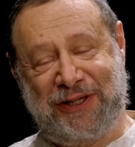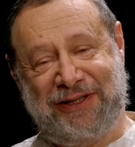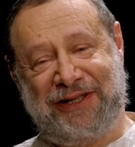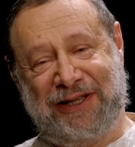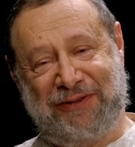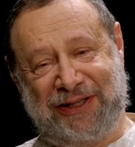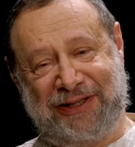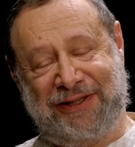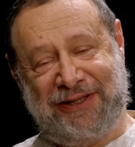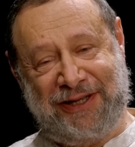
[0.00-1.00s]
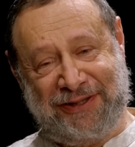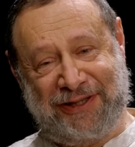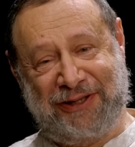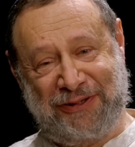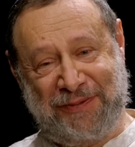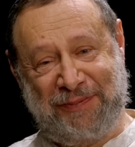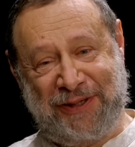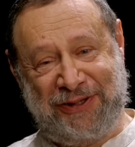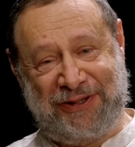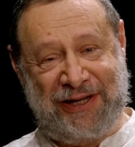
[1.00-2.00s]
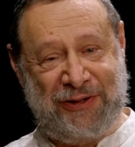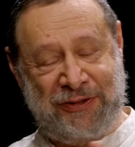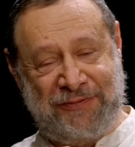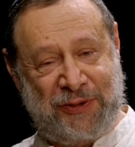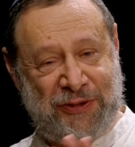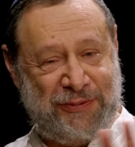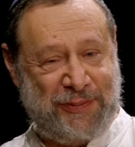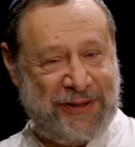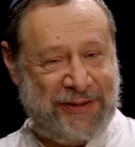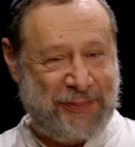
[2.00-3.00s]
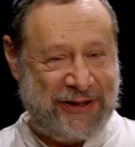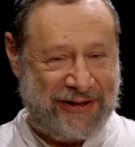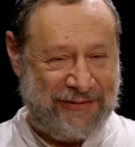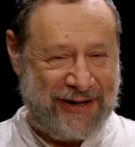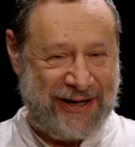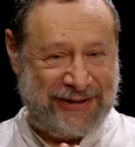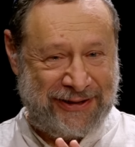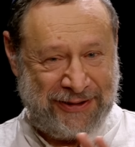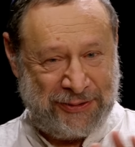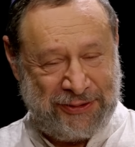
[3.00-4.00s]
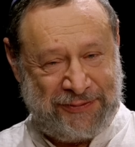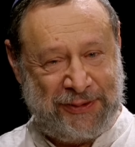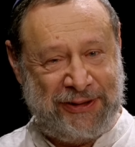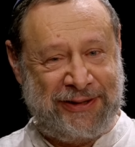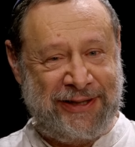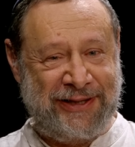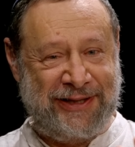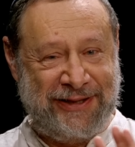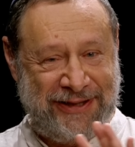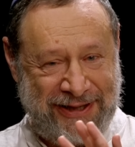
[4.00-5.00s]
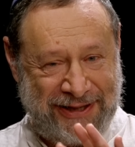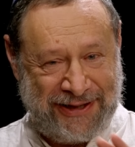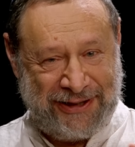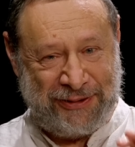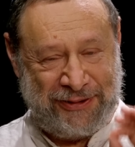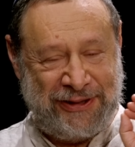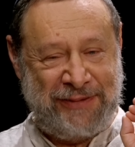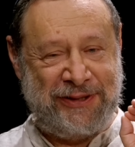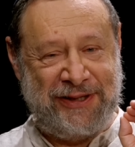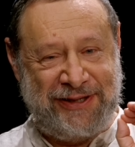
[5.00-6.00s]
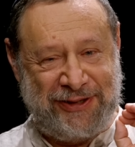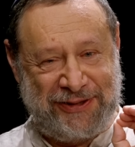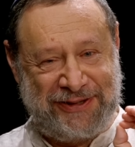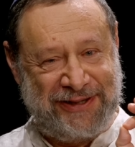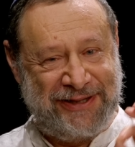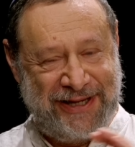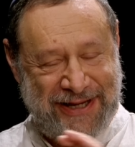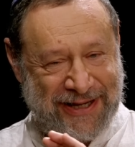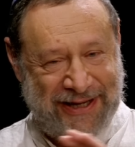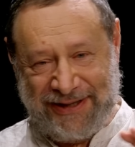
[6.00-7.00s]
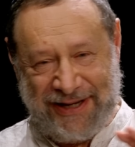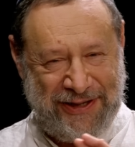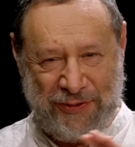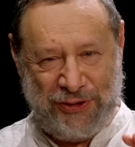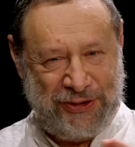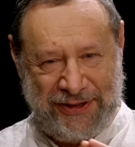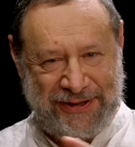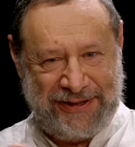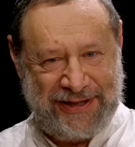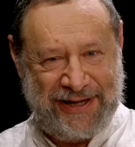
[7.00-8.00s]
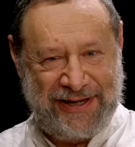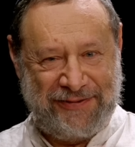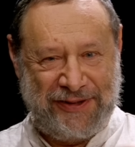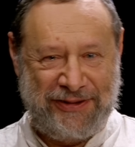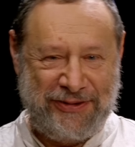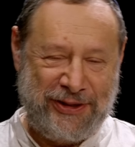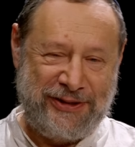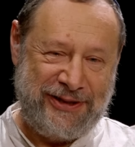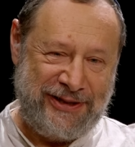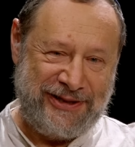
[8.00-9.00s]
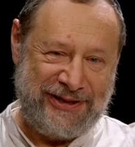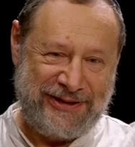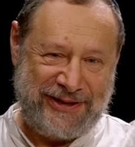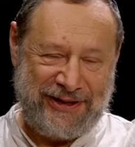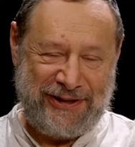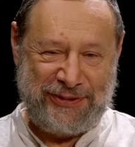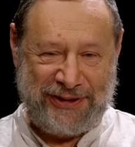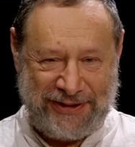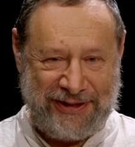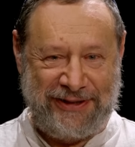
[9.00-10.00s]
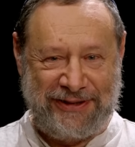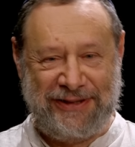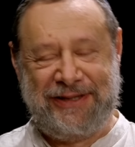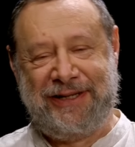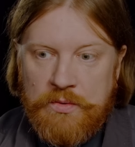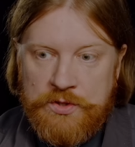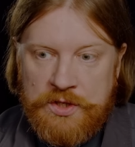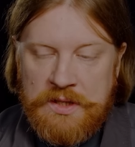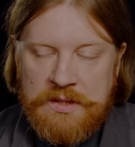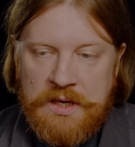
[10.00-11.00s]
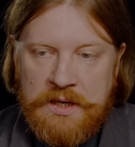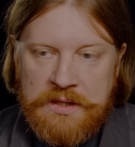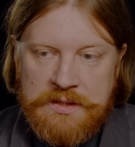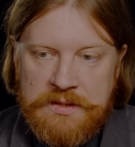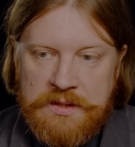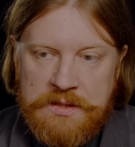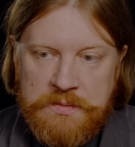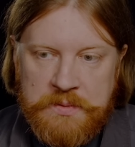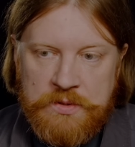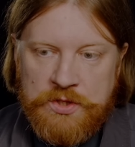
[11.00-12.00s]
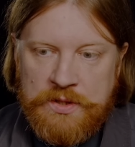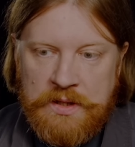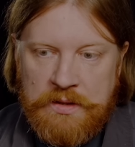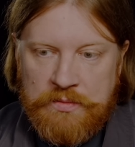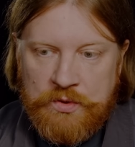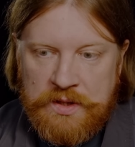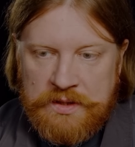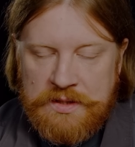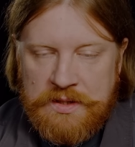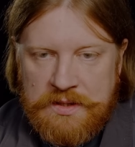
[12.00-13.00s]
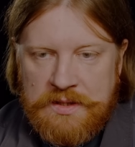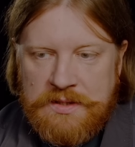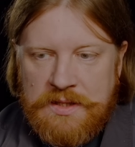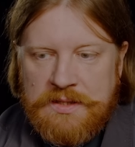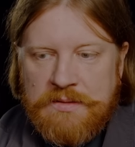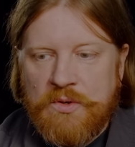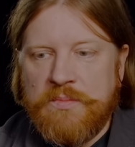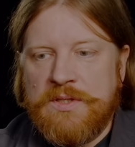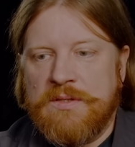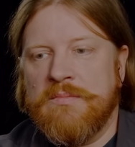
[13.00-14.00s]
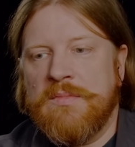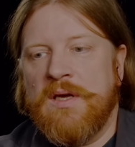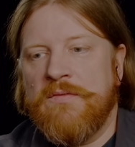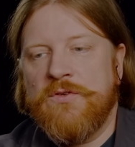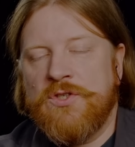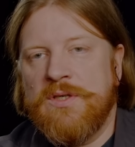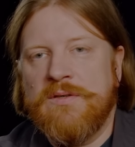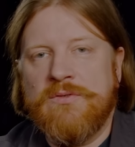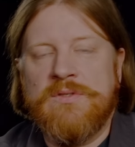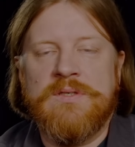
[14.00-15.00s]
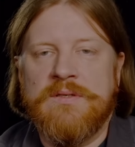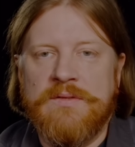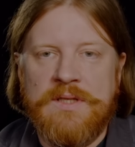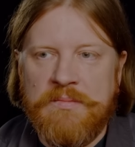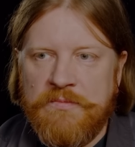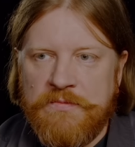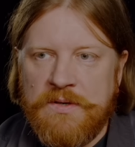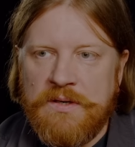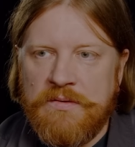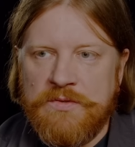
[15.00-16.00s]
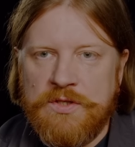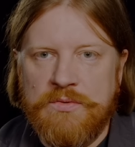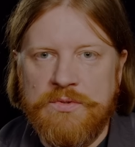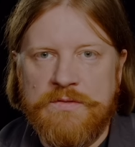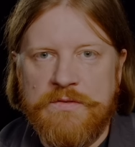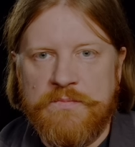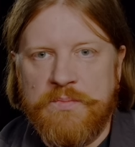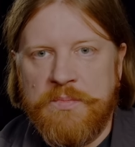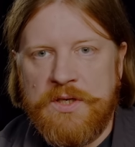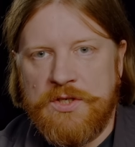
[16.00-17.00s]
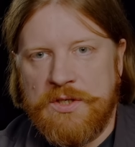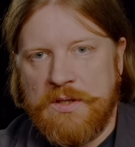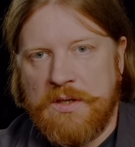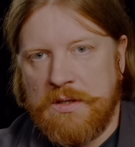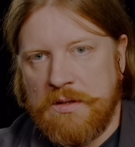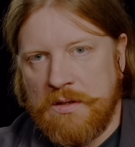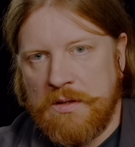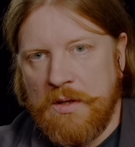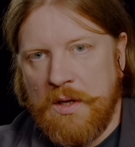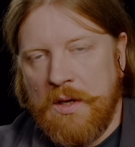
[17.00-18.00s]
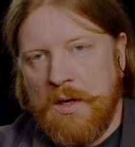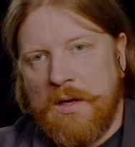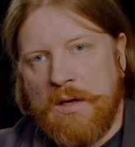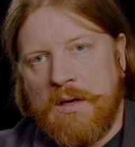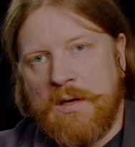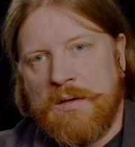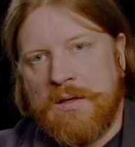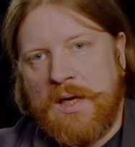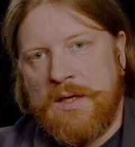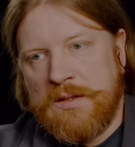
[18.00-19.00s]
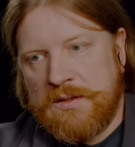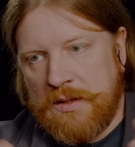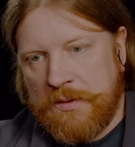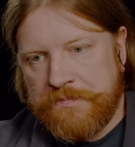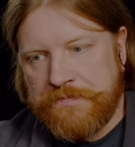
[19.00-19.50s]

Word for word: том-то и дело, вот этот текст, который мы прочитали, он вроде бы покрывает это, то есть вот эта интрига, которая там содержится, она не очень ясна, ее от зрителей стараются скрыть. Очень как раз интересно, потому что ну, это естественным образом не афишируется там в, а, в искусстве, в публичных э, каких-то